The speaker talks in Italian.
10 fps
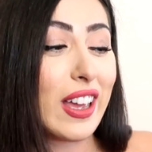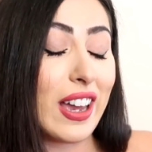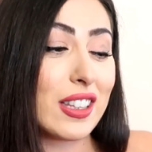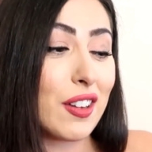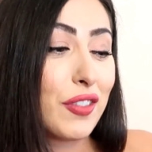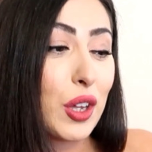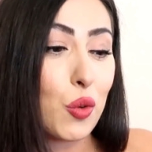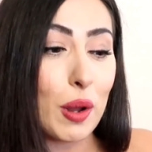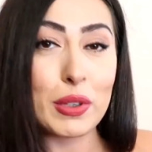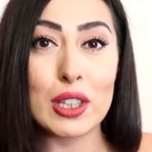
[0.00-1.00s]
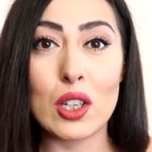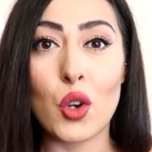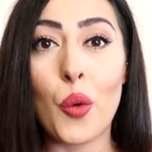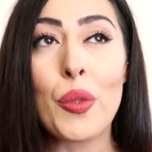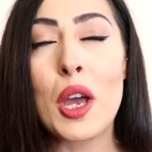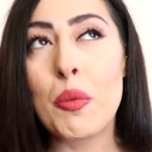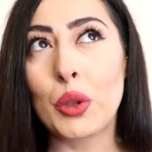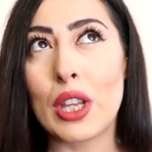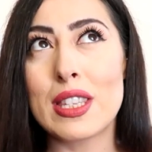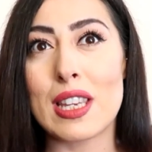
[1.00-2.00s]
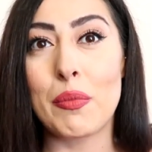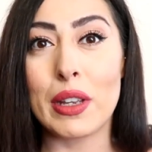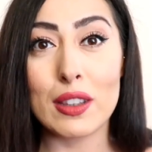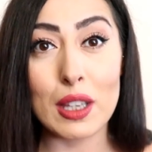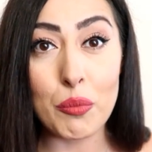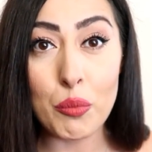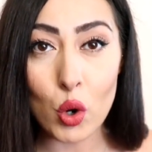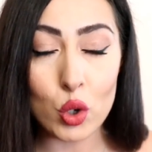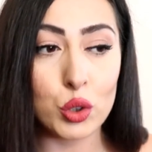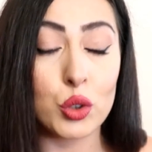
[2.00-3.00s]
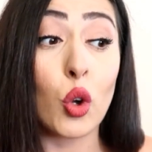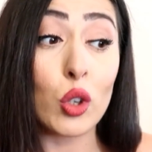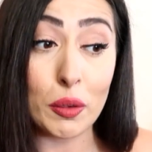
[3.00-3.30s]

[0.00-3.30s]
è davvero un abitino potenzialmente molto